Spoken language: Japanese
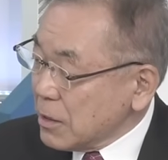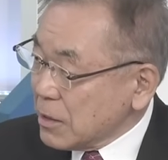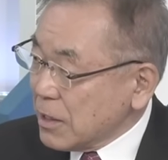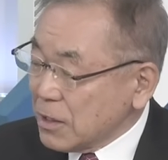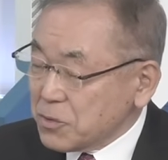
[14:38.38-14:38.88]

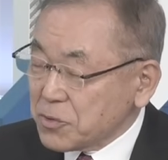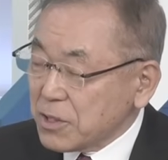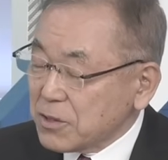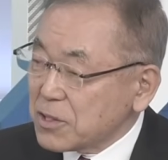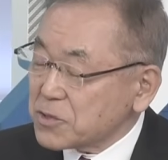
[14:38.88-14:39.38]
で半導
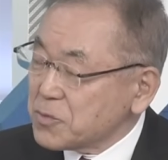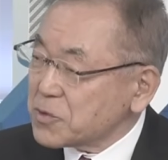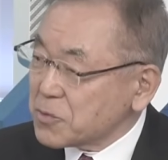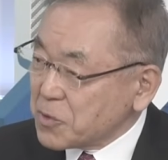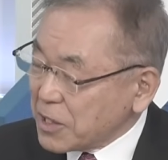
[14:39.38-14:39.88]
体というのはそも
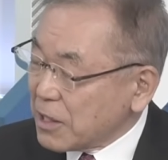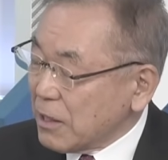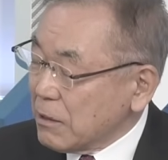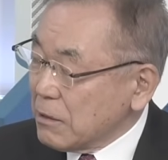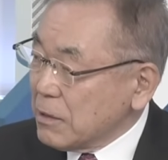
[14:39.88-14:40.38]
そもか
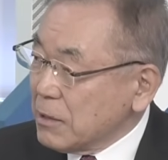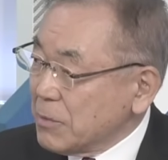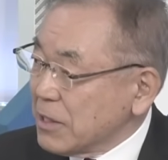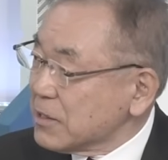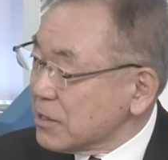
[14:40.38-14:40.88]
ら
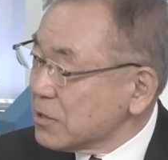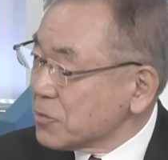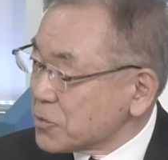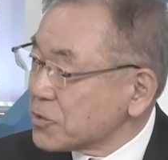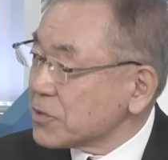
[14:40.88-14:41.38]

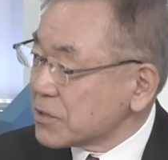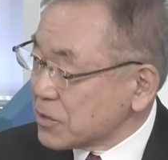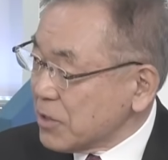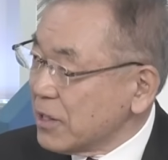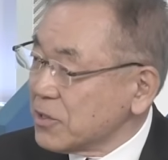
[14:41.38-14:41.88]
インターネットもそうです
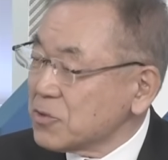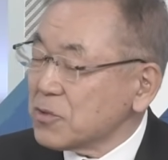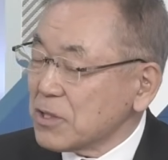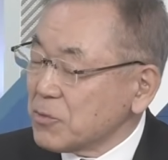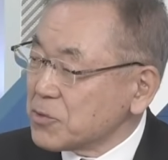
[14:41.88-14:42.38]
けど、ハイテク
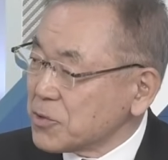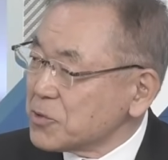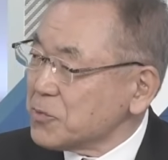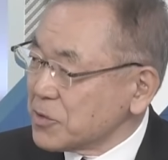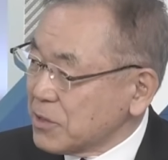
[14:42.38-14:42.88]
というのはもうそ
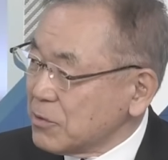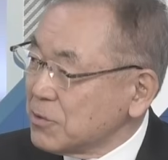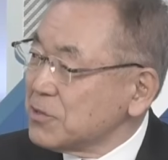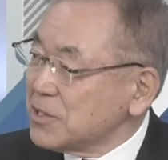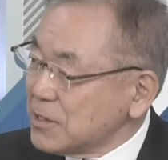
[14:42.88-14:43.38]
もそも
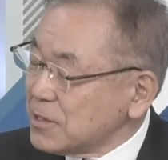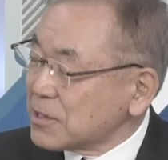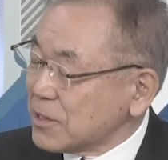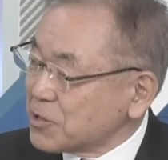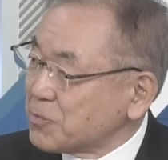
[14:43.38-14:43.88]
軍事技
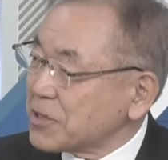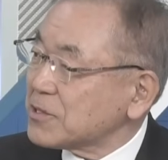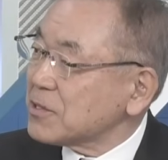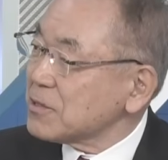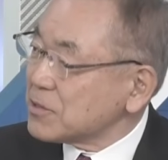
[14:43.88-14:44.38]
術から出
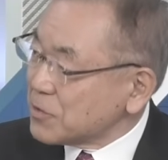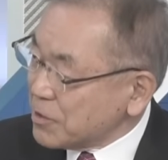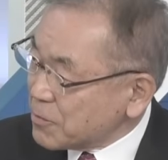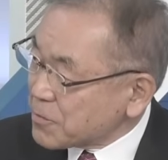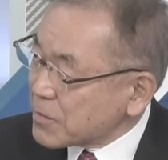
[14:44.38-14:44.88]
発してるんですよ
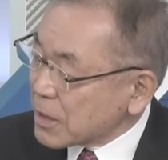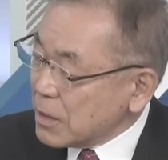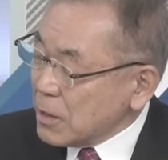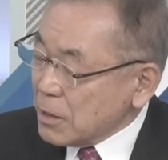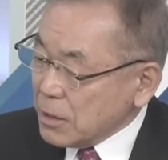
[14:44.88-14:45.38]
ね。
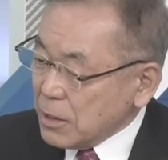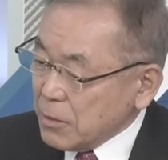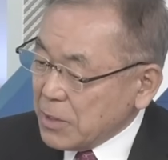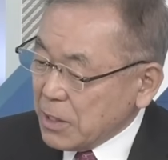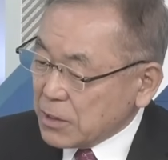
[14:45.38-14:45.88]

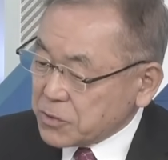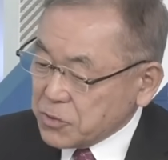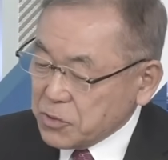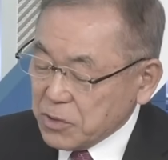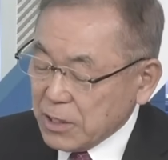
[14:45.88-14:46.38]
でそ
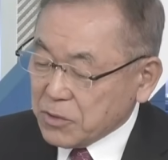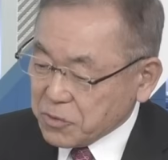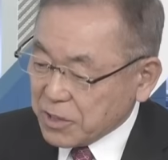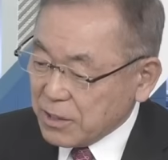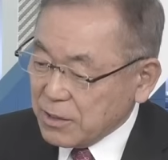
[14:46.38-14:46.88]
の半
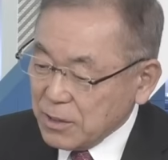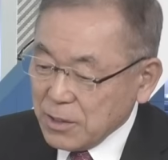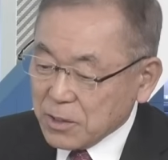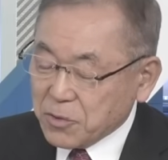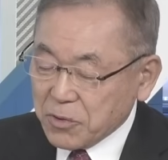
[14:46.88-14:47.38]
導体、
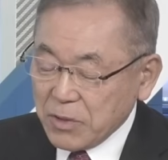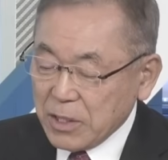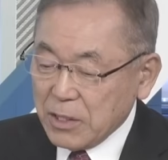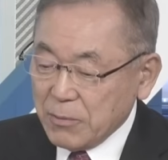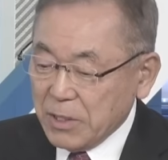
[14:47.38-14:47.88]
これ
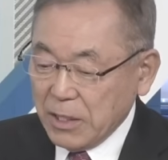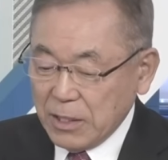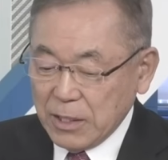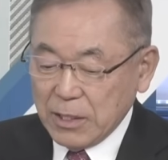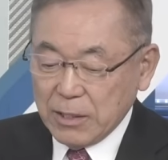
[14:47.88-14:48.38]

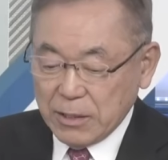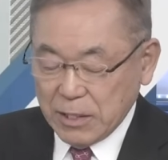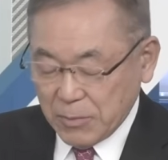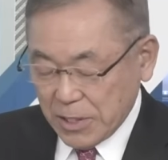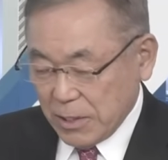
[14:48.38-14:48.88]
は
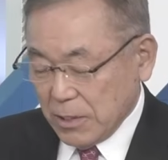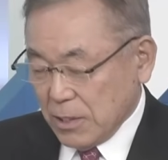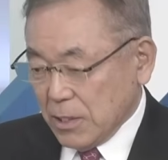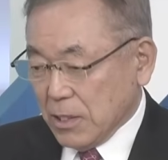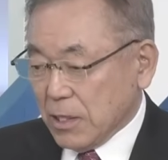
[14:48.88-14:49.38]
いわば
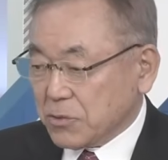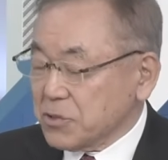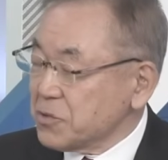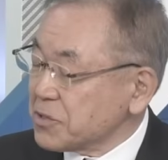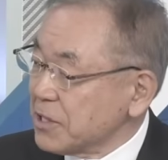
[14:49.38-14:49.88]

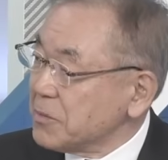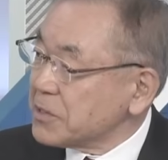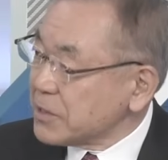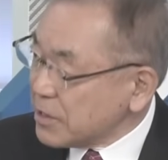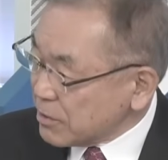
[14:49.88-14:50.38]
国の生
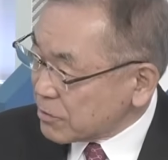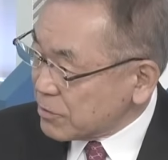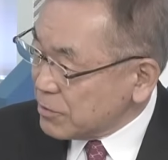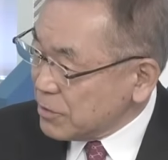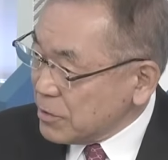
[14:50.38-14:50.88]
命線である
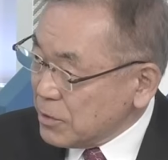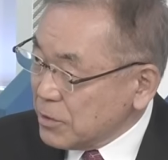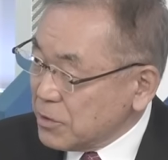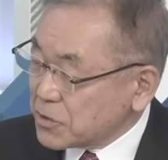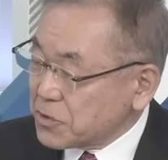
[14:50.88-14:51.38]

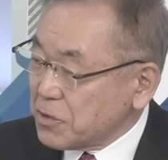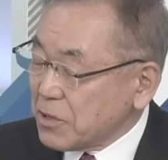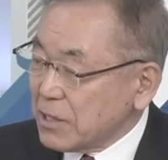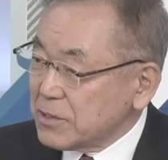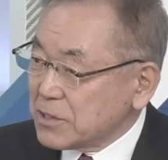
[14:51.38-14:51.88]
と、そ
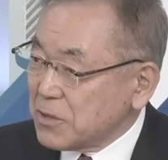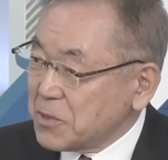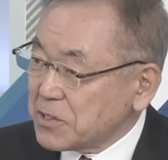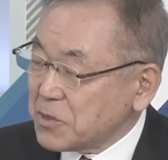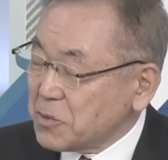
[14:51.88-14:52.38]
の生
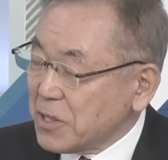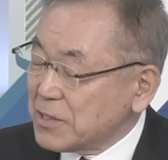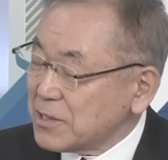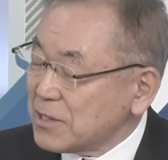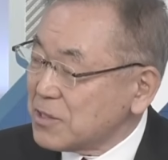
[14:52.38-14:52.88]
命線を
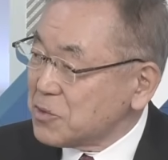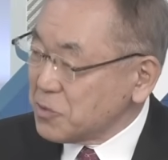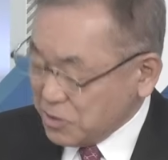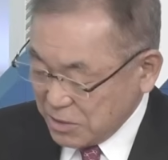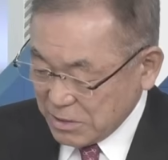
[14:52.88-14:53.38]
安全な日
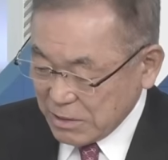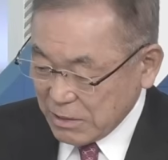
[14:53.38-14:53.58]
本に、